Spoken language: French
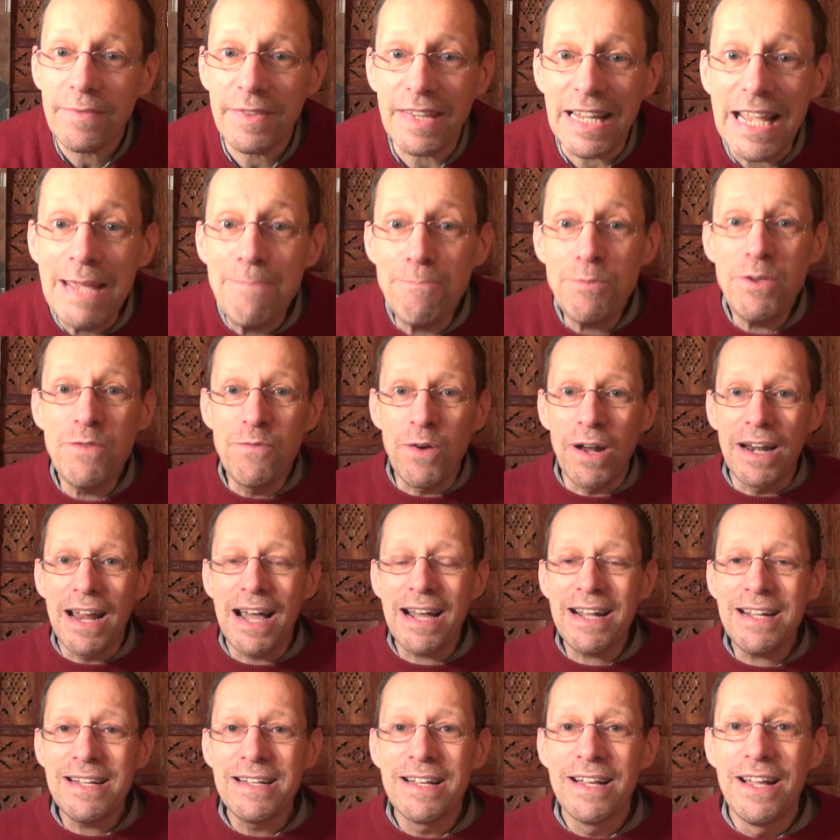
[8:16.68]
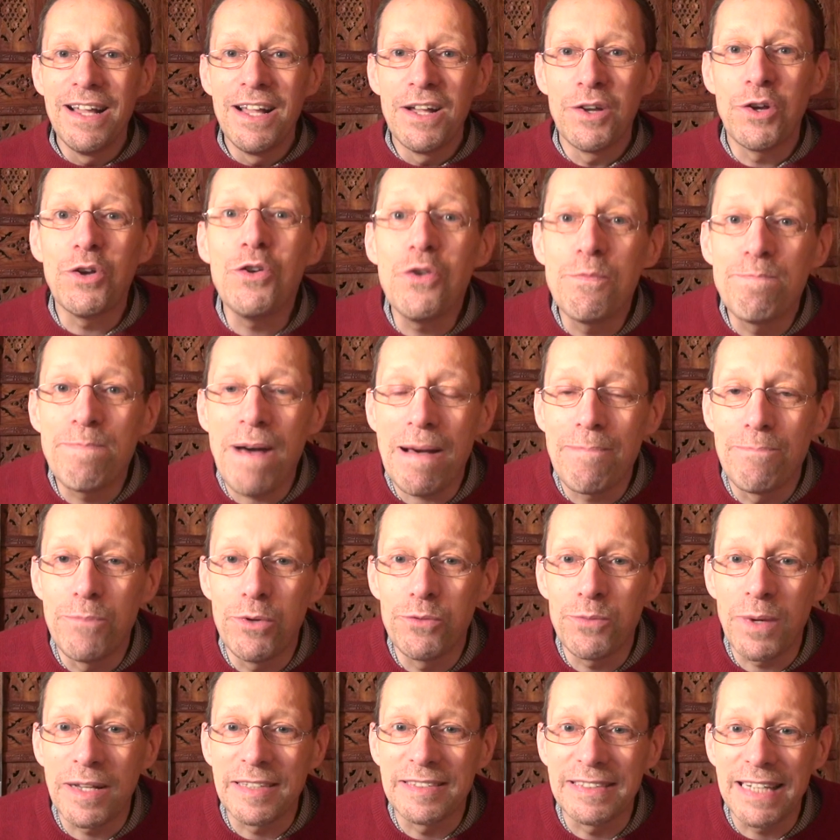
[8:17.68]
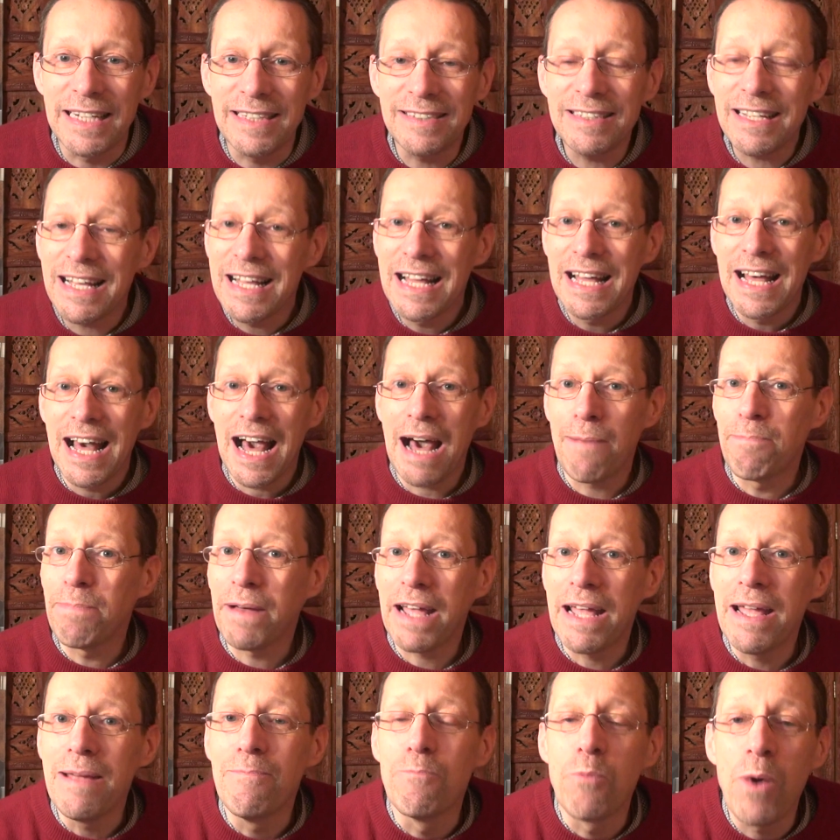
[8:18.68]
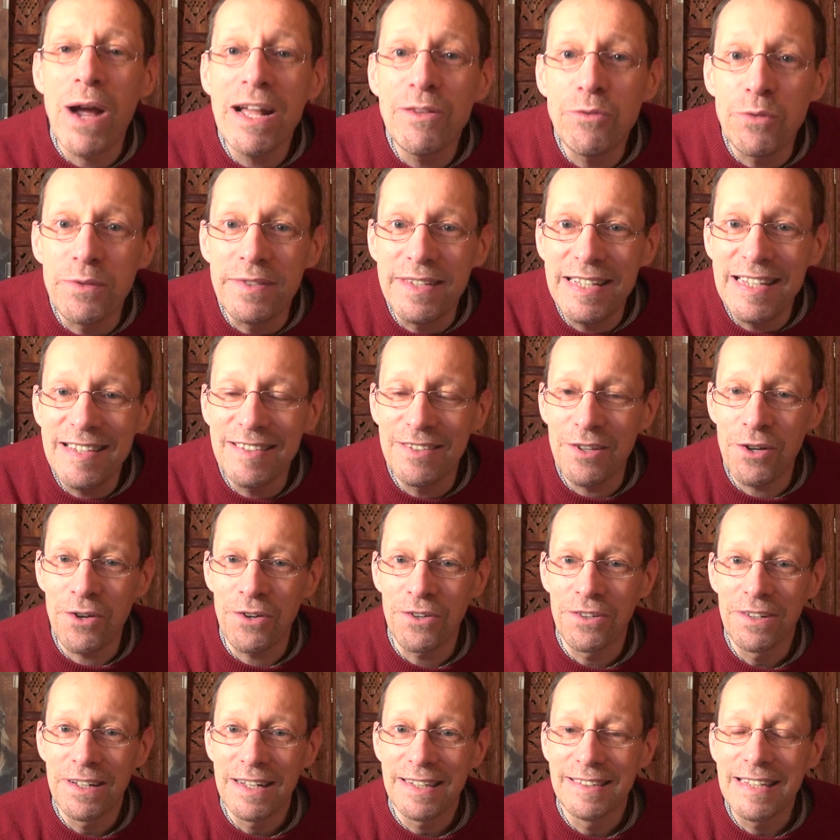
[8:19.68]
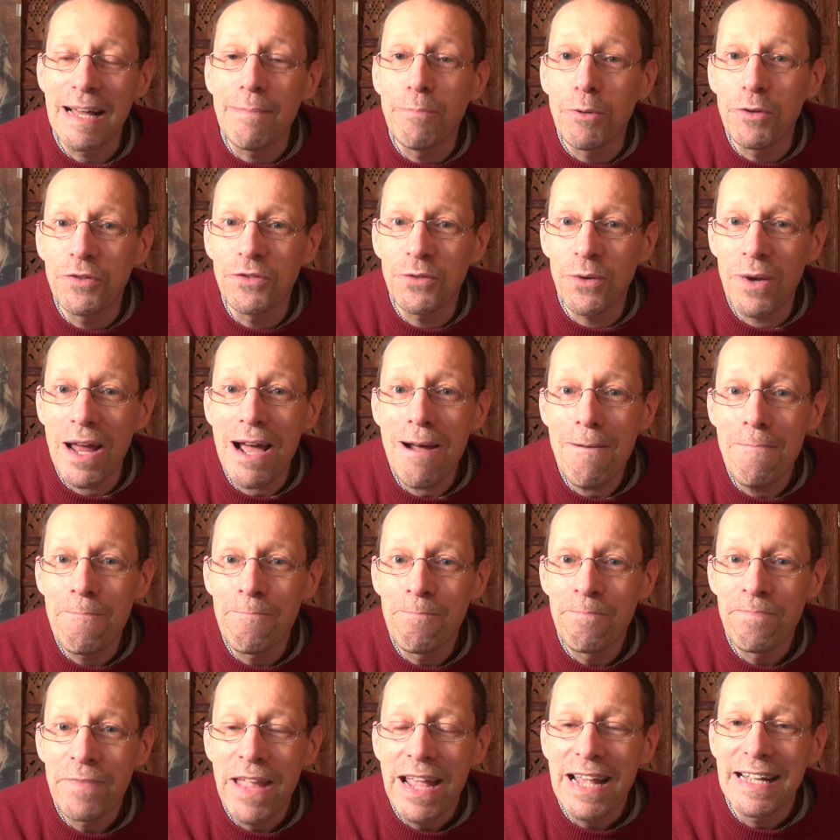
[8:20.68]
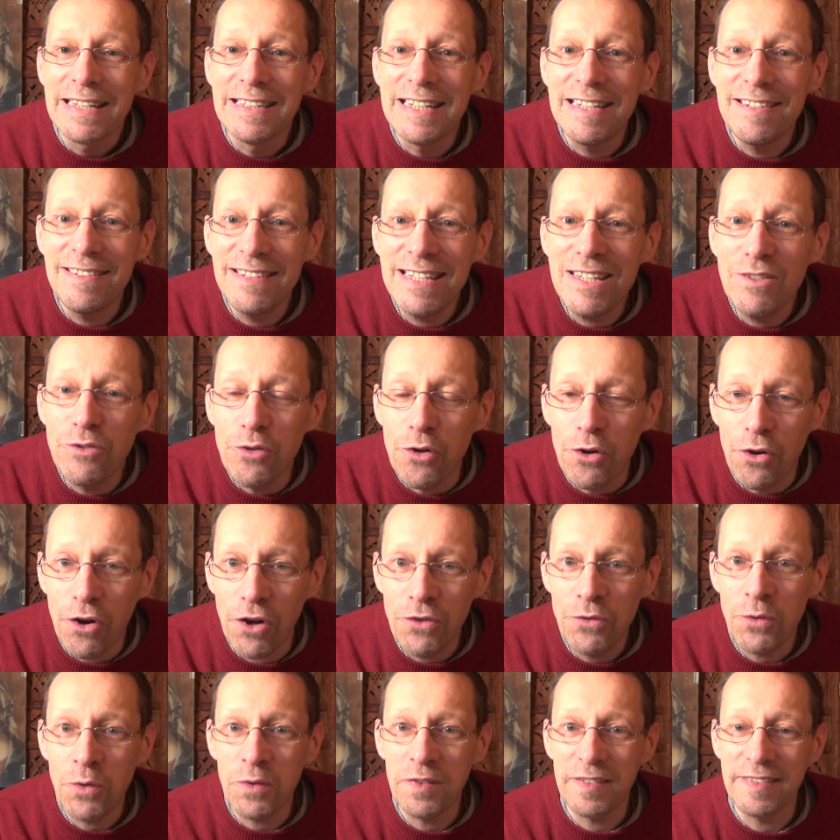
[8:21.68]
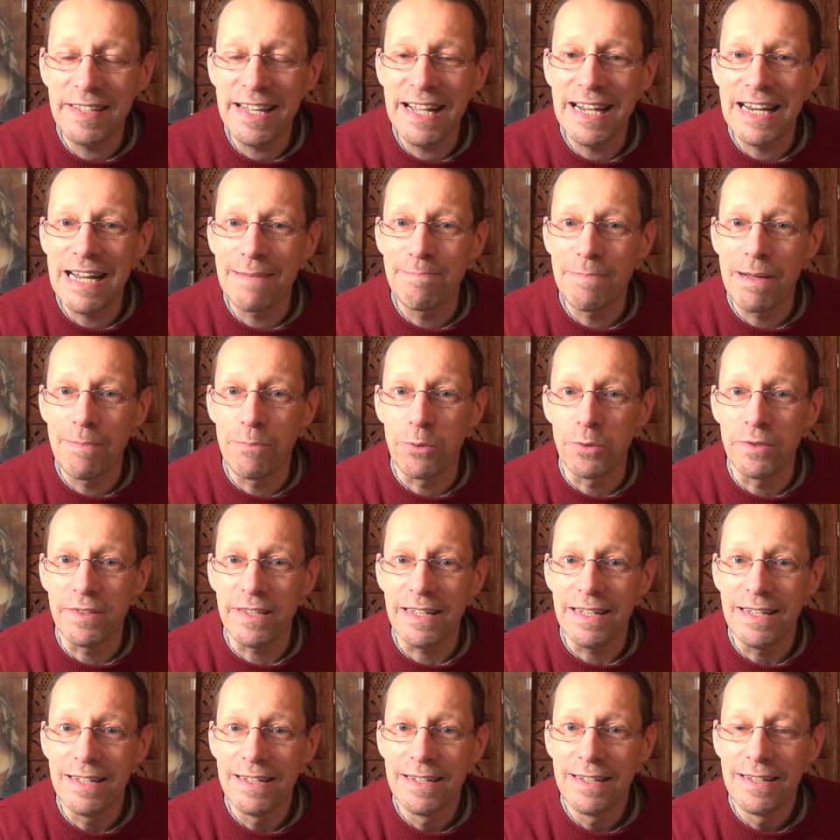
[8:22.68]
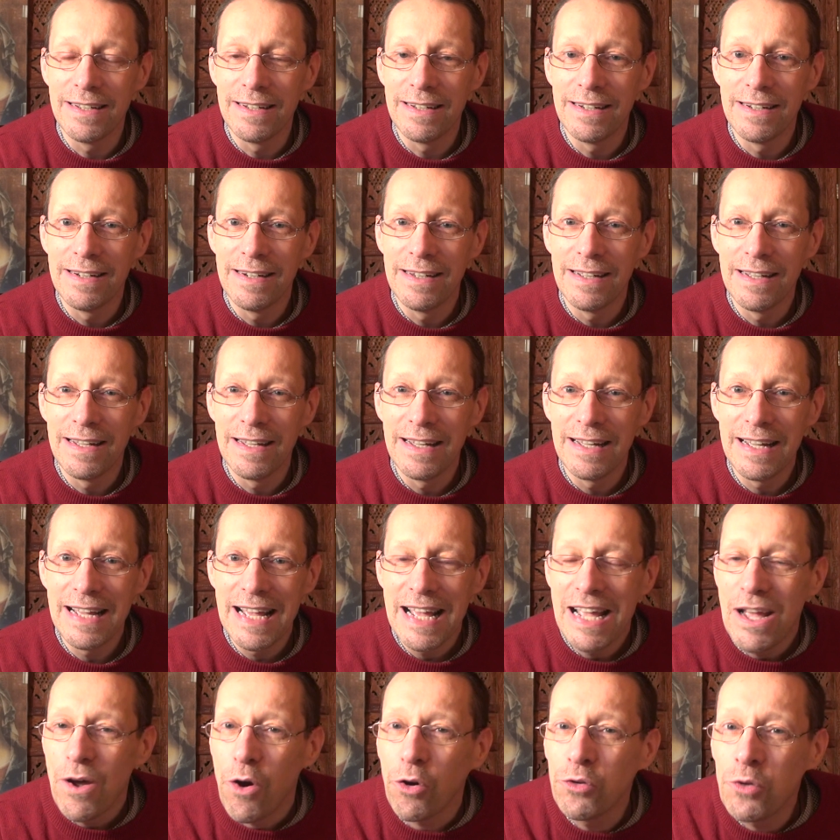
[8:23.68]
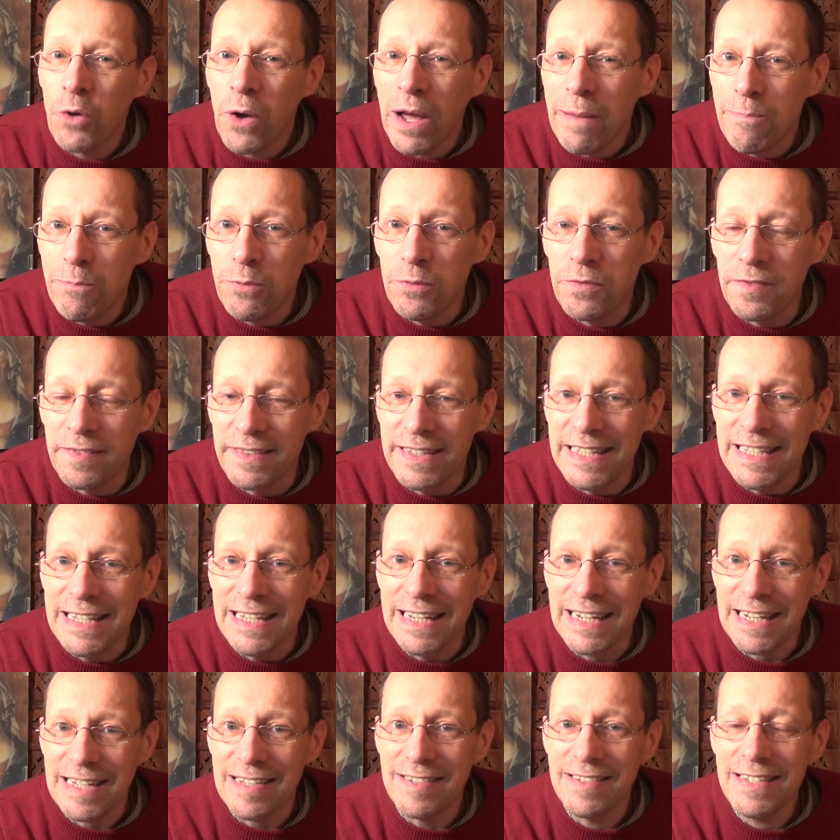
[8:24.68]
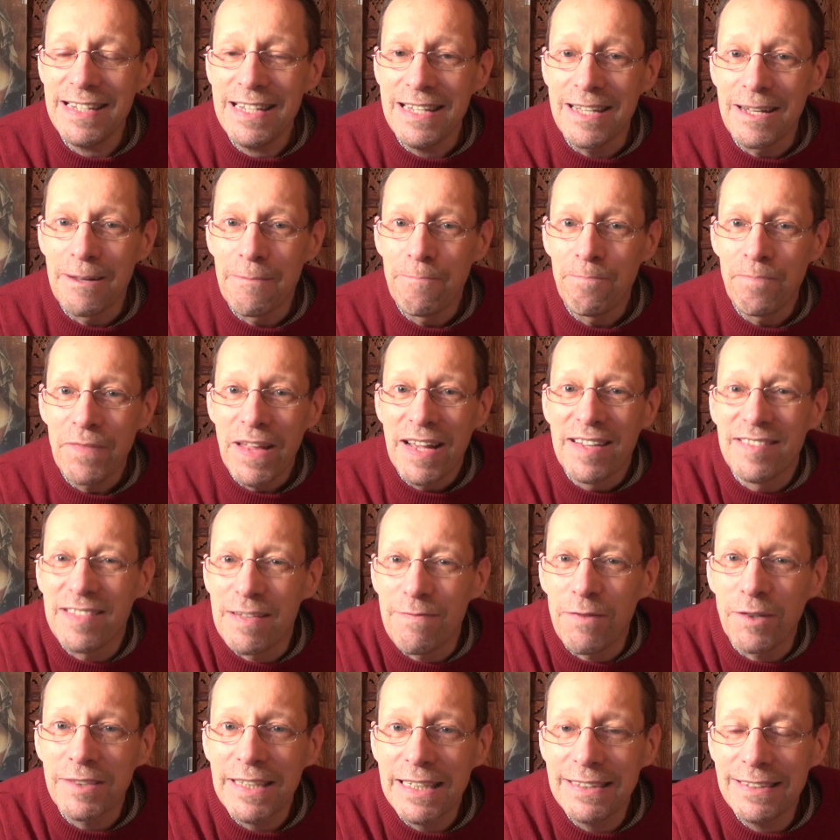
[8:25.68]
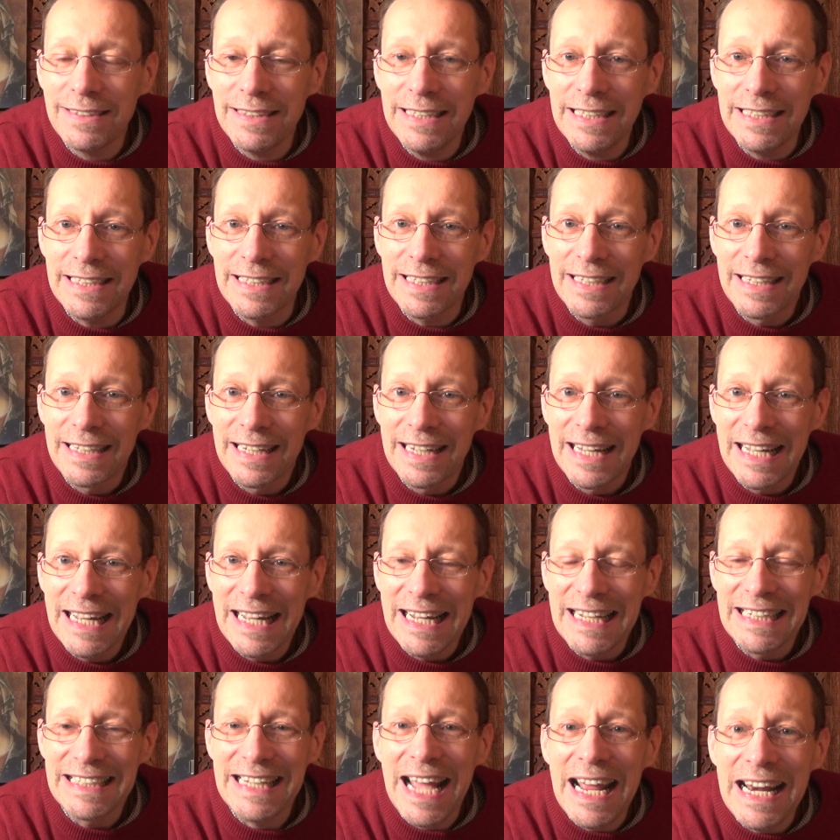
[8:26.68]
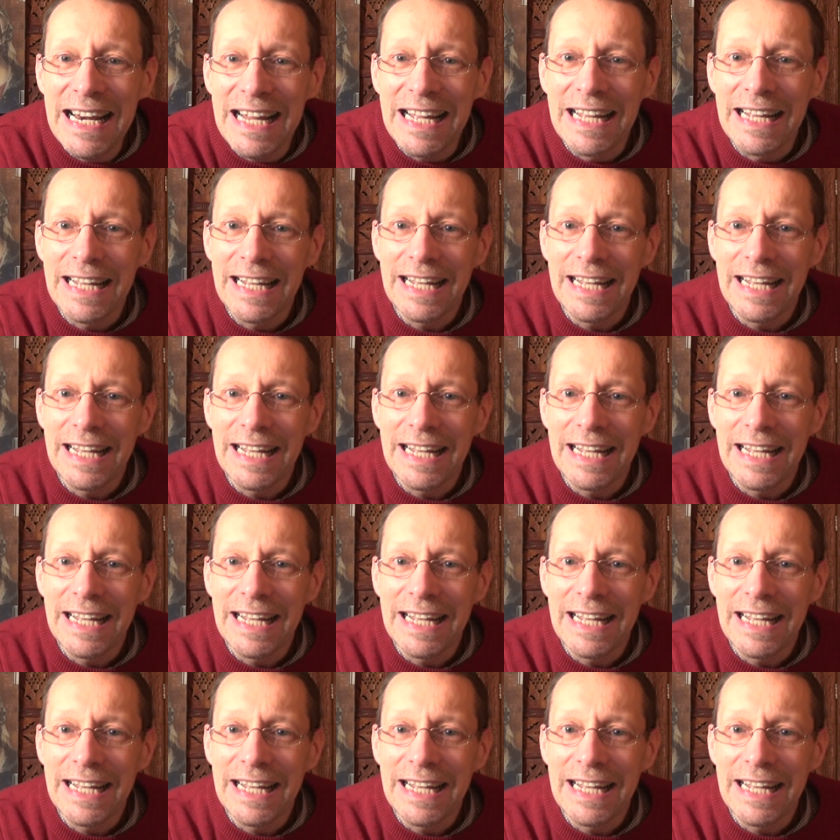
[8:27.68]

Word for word: Et puis voilà que le pape Benoît XVI, après moins de dix ans d'apostolat, décide de renoncer à la papauté. On aurait pu se dire ici, c'est fantastique, quelle